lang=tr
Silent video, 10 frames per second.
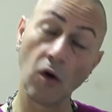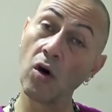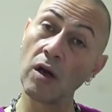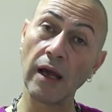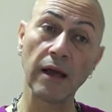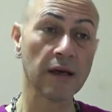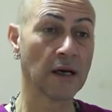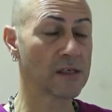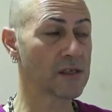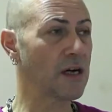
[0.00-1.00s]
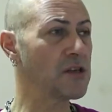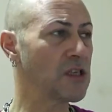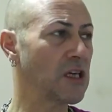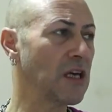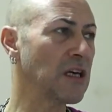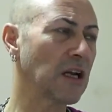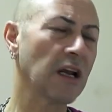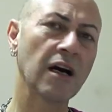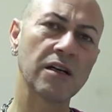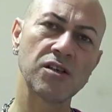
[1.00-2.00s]
Öyle. Sadece
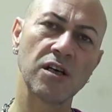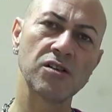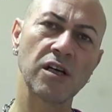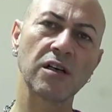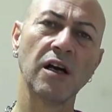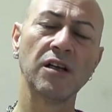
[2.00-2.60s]
geyikle harcanacak